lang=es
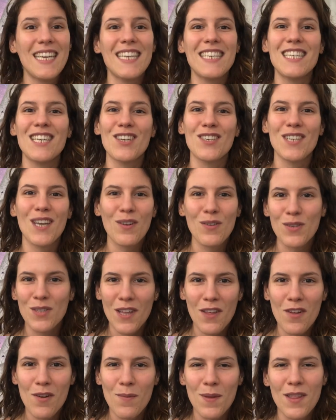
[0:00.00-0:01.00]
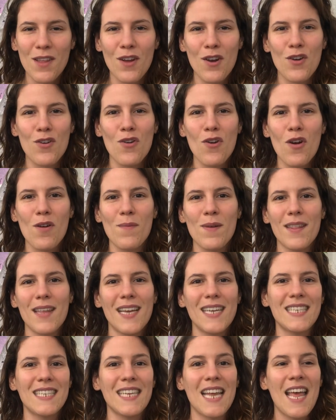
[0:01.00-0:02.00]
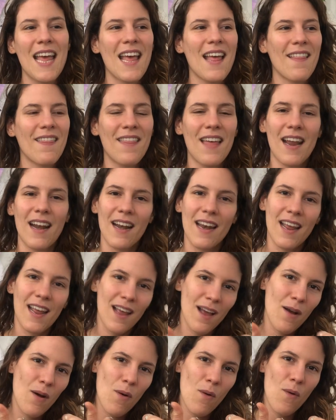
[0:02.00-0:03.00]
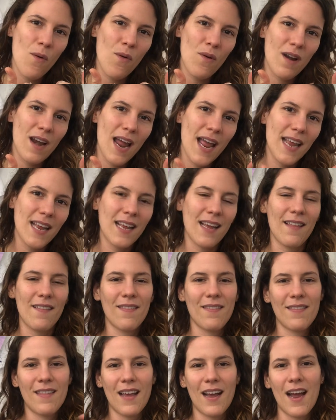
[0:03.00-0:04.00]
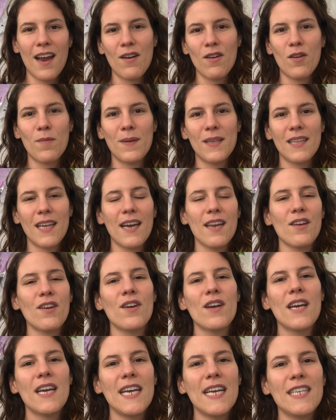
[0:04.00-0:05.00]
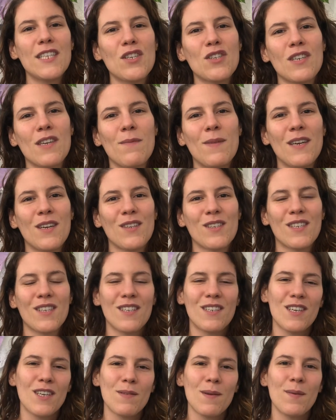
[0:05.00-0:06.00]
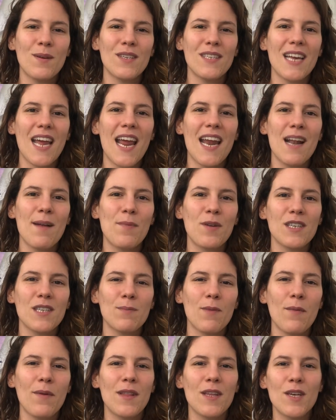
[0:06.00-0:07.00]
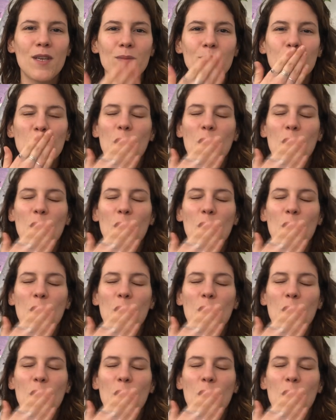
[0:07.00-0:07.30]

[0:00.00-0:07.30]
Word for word: Y si os ha gustado el vídeo, no olvidéis darle un like, dejar un comentario y suscribiros. Nos vemos en el próximo vídeo.